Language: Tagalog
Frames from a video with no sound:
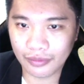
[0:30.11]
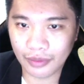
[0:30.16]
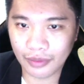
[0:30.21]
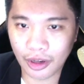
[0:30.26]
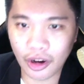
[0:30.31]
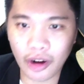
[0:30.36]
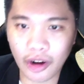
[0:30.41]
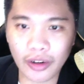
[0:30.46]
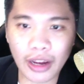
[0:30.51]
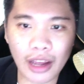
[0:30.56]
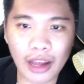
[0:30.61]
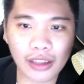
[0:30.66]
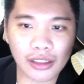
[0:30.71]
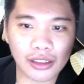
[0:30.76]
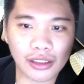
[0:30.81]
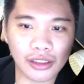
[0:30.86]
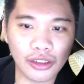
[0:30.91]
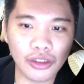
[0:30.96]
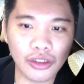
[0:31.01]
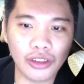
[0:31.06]
Alright
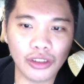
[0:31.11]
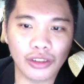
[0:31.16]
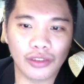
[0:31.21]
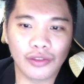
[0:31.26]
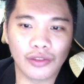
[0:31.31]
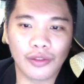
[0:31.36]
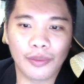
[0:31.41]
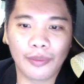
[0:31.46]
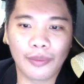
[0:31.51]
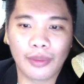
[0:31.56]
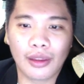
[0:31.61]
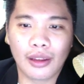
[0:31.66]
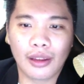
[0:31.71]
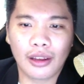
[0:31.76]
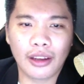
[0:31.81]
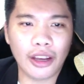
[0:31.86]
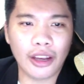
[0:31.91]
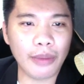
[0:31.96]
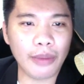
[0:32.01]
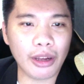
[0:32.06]
guys, yun.
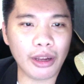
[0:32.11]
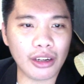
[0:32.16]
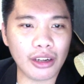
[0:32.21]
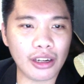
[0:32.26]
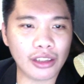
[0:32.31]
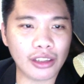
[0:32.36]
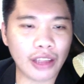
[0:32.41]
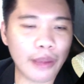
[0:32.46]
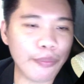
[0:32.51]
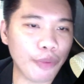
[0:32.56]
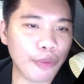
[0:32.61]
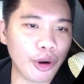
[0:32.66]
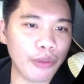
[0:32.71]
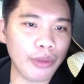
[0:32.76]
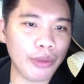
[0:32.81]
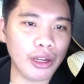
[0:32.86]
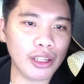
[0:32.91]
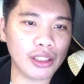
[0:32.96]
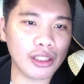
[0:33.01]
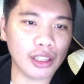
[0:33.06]
Ngayon, meron na lang time 4
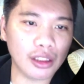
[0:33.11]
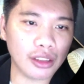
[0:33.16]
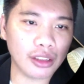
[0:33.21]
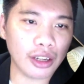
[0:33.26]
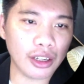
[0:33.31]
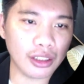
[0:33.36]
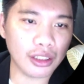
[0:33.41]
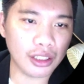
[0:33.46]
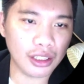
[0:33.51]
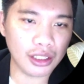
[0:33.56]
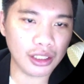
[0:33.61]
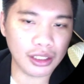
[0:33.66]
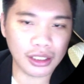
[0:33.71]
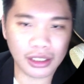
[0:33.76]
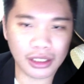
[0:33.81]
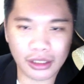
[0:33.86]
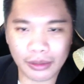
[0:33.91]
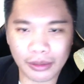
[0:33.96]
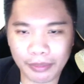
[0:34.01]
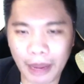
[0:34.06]
minutes and
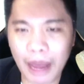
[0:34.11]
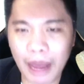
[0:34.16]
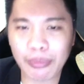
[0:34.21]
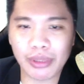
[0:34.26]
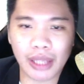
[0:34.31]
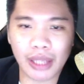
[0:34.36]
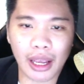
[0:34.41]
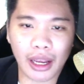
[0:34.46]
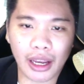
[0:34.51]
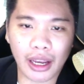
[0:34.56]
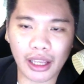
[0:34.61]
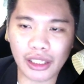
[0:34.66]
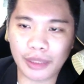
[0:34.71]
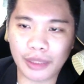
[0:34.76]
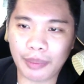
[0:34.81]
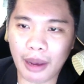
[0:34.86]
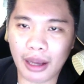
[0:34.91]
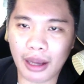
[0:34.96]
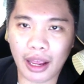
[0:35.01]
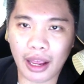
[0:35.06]
35 seconds
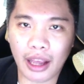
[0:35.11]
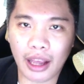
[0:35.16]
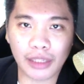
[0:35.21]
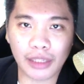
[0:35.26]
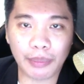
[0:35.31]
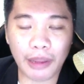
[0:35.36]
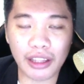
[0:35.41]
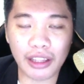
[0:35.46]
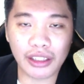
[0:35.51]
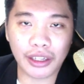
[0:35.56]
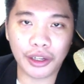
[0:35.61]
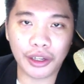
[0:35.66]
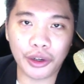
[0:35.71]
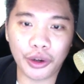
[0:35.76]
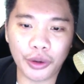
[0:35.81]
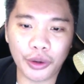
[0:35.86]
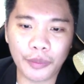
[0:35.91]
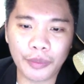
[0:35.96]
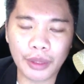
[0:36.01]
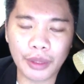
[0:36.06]
para explain
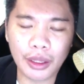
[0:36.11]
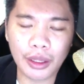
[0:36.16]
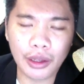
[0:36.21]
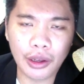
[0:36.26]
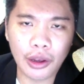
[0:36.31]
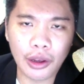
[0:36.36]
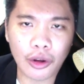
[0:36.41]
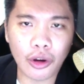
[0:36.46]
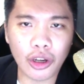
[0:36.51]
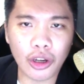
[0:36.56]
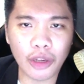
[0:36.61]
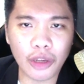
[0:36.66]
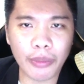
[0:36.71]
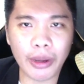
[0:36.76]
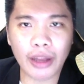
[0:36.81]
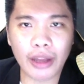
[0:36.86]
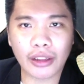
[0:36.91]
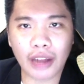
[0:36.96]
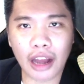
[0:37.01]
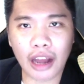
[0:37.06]
sa'yo kung ano
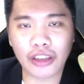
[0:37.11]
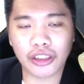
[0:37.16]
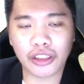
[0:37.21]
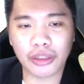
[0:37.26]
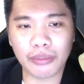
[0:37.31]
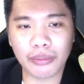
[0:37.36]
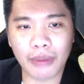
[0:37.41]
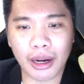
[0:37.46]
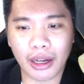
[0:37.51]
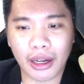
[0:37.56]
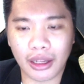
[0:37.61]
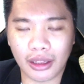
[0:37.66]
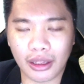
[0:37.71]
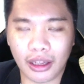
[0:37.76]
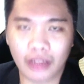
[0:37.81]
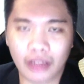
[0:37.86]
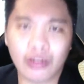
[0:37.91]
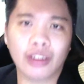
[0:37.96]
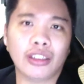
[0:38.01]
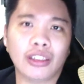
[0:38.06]
ba yung attraction
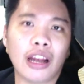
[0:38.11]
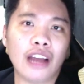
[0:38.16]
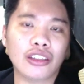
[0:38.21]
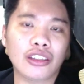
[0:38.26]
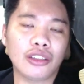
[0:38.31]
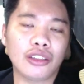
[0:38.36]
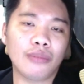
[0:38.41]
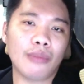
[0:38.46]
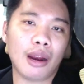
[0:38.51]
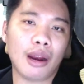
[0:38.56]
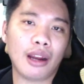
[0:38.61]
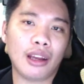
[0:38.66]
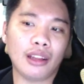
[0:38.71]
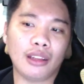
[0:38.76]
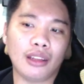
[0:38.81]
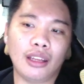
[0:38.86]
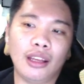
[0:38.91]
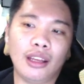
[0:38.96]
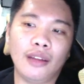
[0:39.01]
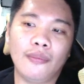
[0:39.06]
marketing. Itong attraction
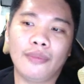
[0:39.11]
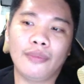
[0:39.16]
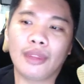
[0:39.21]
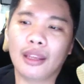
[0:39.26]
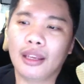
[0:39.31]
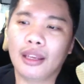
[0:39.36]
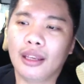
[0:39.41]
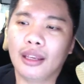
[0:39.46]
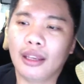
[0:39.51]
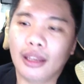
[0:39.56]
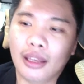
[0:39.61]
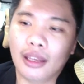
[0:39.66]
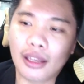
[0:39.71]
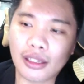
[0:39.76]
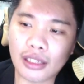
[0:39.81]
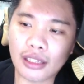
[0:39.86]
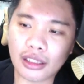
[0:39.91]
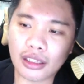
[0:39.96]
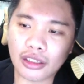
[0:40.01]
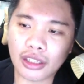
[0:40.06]
marketing,
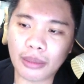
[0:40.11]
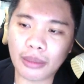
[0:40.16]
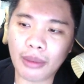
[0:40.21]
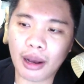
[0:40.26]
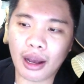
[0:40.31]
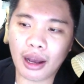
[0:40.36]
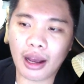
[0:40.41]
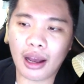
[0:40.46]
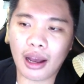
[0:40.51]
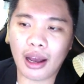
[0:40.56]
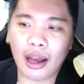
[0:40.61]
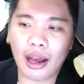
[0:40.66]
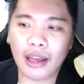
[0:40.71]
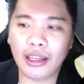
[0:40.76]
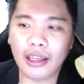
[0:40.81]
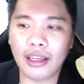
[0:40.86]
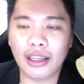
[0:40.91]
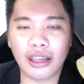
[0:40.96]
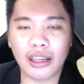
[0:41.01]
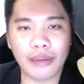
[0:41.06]
isa to sa mga high
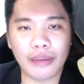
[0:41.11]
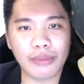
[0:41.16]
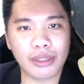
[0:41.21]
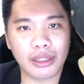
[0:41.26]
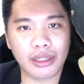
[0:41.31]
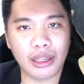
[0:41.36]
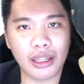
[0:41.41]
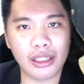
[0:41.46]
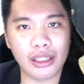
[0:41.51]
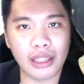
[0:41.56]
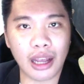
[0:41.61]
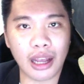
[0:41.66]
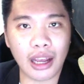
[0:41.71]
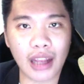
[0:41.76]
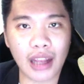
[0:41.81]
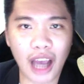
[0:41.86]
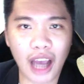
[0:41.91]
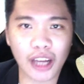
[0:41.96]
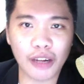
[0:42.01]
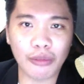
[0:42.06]
income skills na
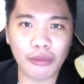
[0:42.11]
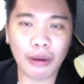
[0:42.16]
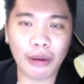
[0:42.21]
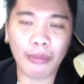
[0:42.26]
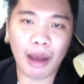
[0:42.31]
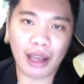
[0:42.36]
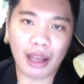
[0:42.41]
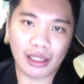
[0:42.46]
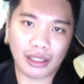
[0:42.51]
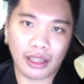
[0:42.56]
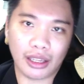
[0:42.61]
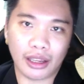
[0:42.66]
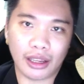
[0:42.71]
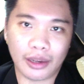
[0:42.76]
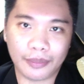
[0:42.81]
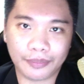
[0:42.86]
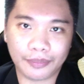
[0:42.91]
kailangan mong ma-master.